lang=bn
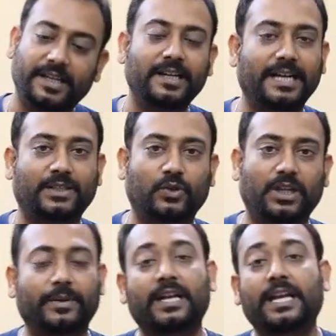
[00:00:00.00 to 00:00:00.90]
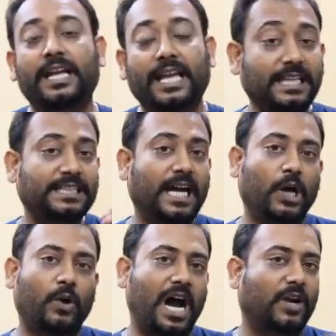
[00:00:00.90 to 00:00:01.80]
এটা কাজ করে যাবে
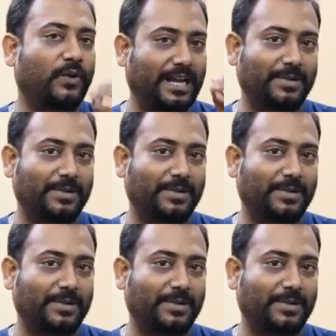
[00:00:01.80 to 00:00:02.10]
এছাড়াও আরও